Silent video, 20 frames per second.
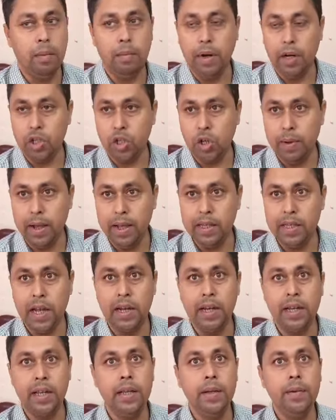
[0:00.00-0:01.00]
আমরা সবাই
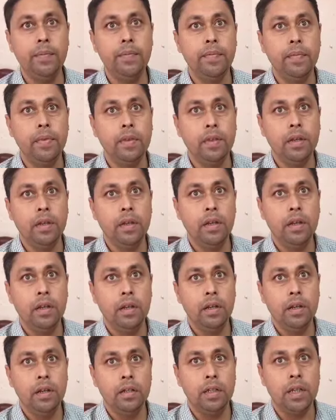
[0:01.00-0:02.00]
জানি
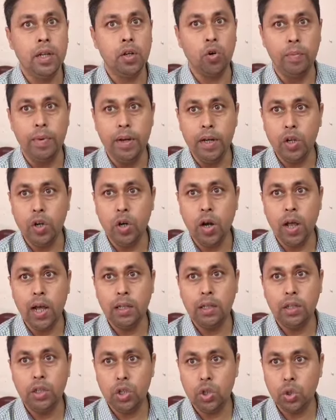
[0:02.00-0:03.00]
যে
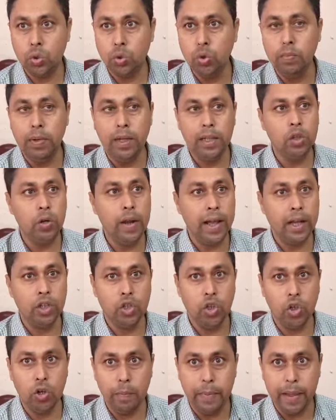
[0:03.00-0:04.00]
রবীন্দ্রনাথ শুধুমাত্র
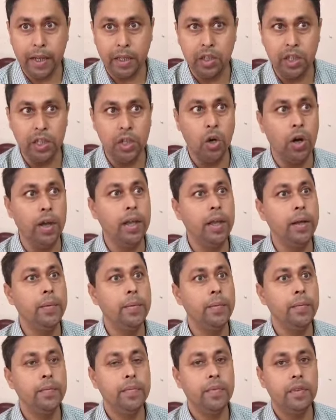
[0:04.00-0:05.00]
একজন ব্যক্তি নয়
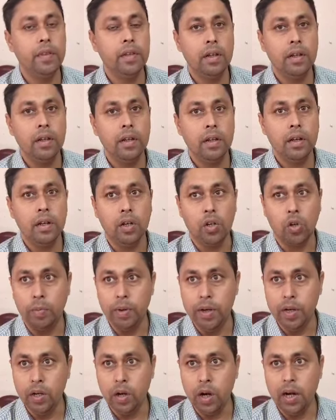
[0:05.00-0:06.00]

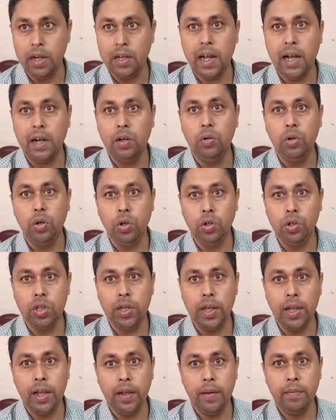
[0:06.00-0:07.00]
রবীন্দ্রনাথ ঠাকুর
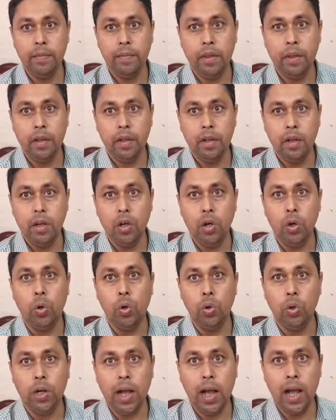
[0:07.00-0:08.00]
হচ্ছে
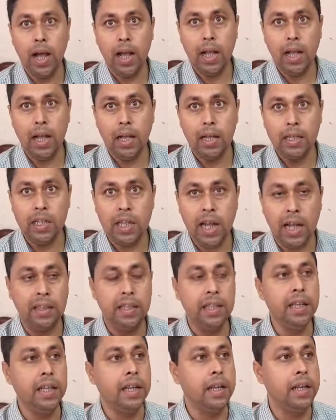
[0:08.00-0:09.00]
গোটা
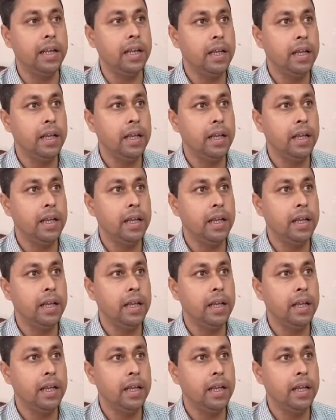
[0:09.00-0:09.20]
জাতির